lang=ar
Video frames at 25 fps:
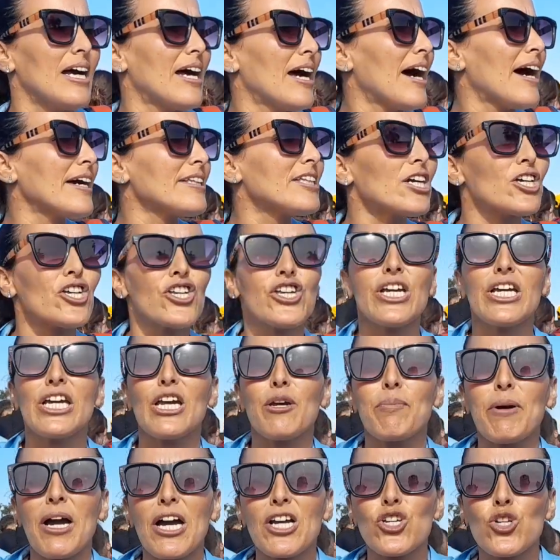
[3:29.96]
هذاك الشيء
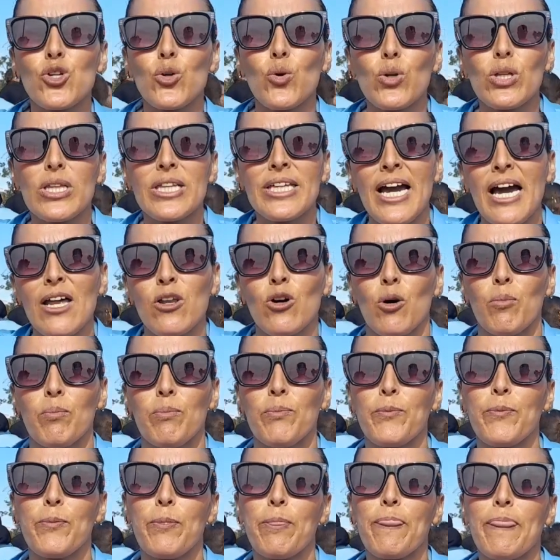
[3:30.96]
كيبقى الشغل ديالهم
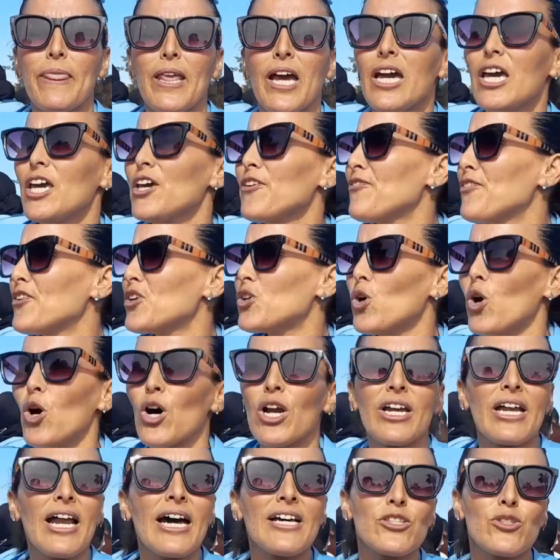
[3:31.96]
يفكوه
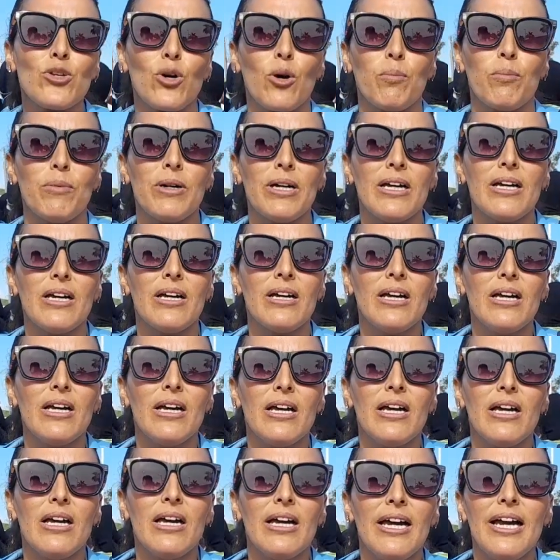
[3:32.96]
راسهم
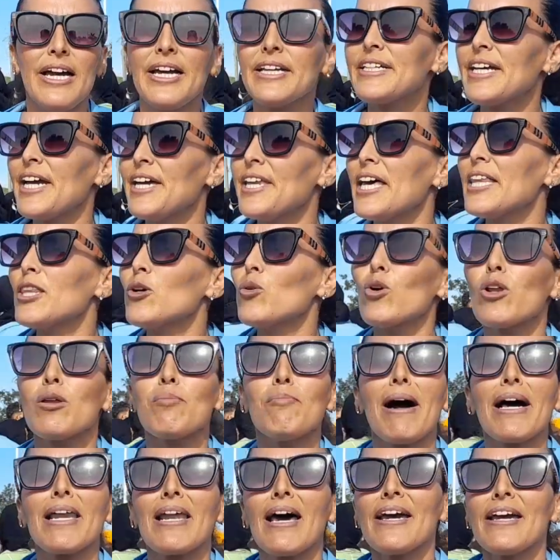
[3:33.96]
حيت حنا دوك
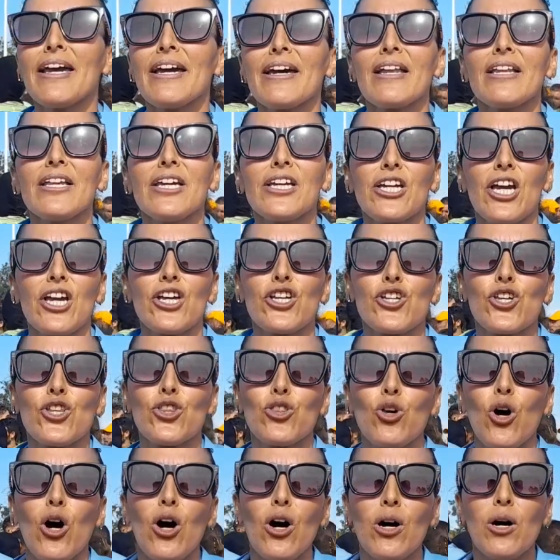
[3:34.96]
الملاير اللي
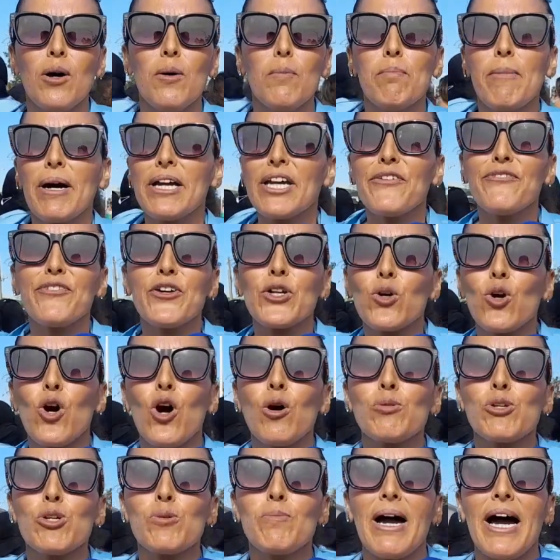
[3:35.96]
كيشدوا ما
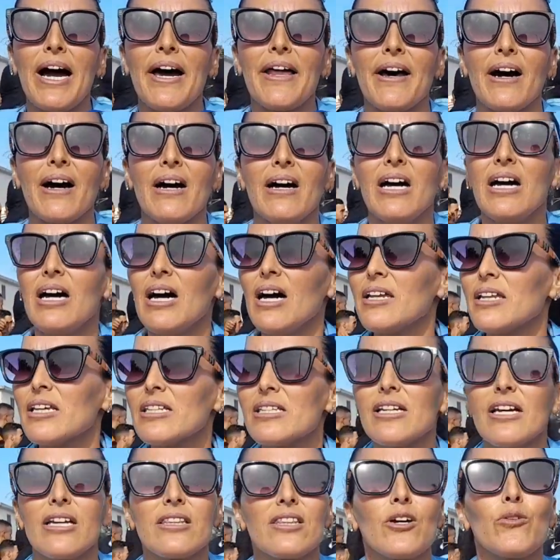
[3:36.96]
كيفرقوهمش معانا حنا
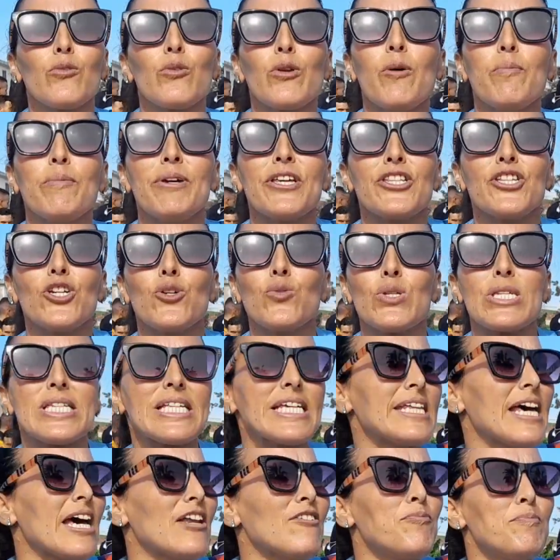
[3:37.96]
تيعطيونا
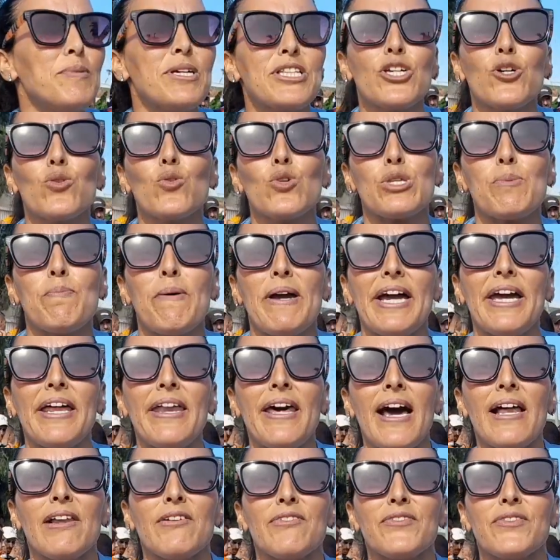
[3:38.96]
260 الف 270
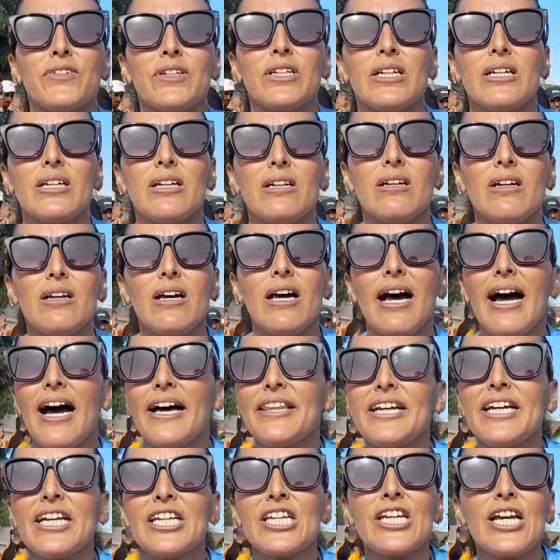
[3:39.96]
الف
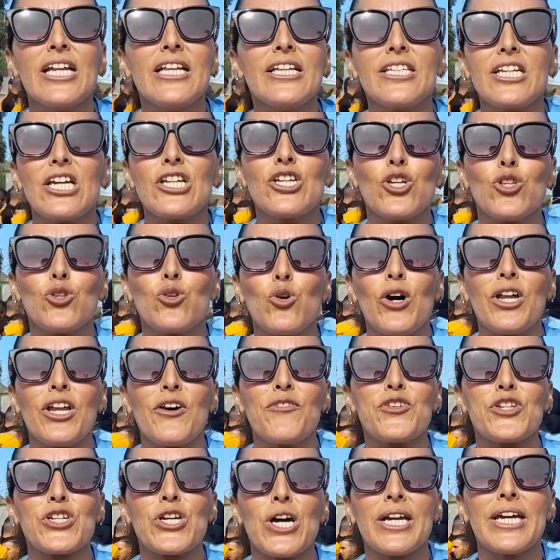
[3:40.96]
هذاك الشيء اللي تنشدوا حنا
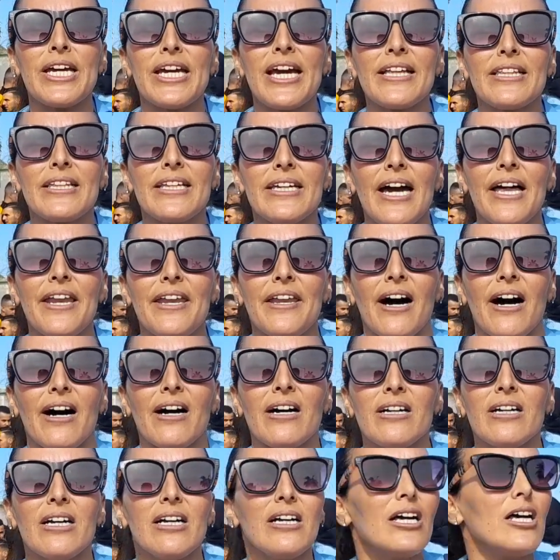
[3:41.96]
في الشهريه ديالنا
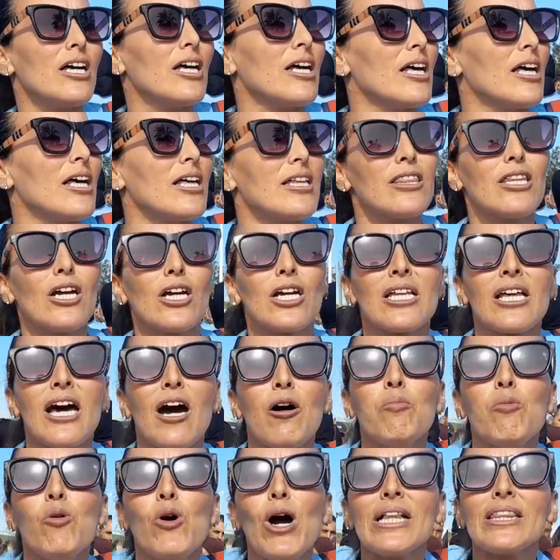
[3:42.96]
داك
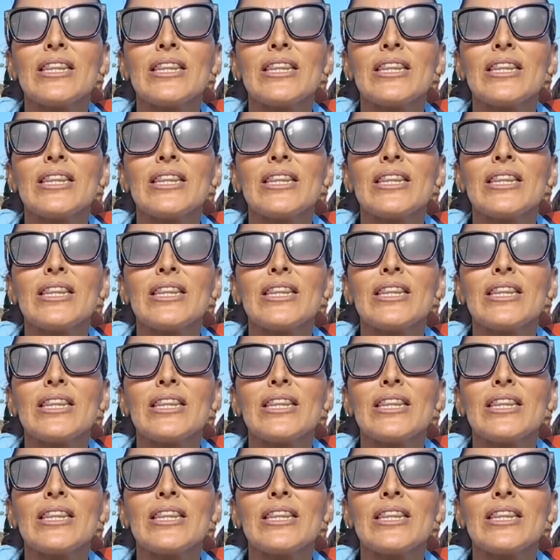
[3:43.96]
الاموال